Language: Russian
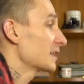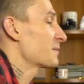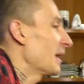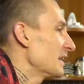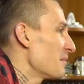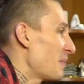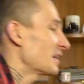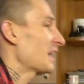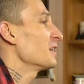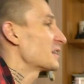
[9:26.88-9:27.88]
Господа,
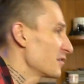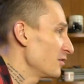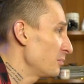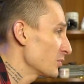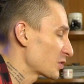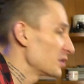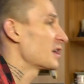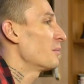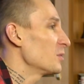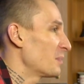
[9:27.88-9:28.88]
понравился выпуск? Не
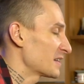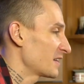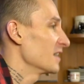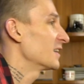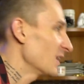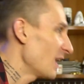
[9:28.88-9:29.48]
забудь поставить